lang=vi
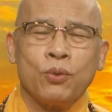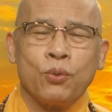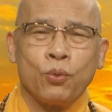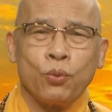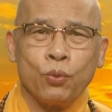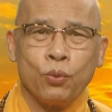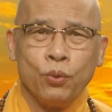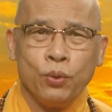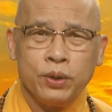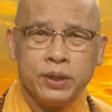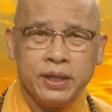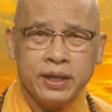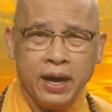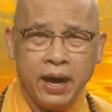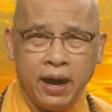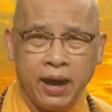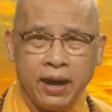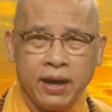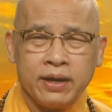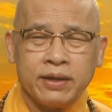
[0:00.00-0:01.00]
nguy
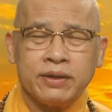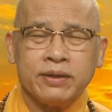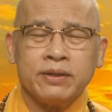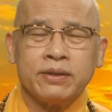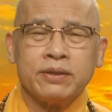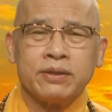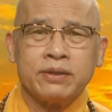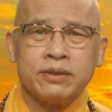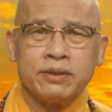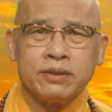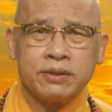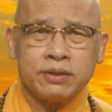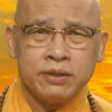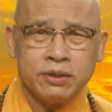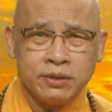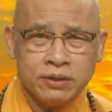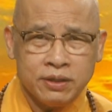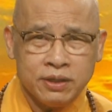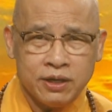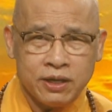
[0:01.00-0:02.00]
hại
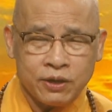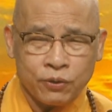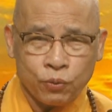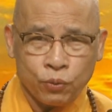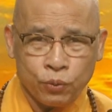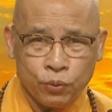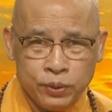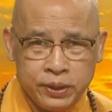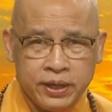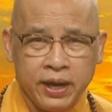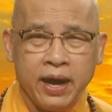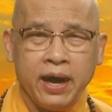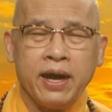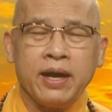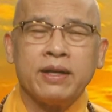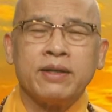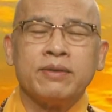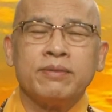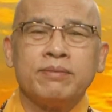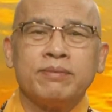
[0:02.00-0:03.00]
chính là nguy hại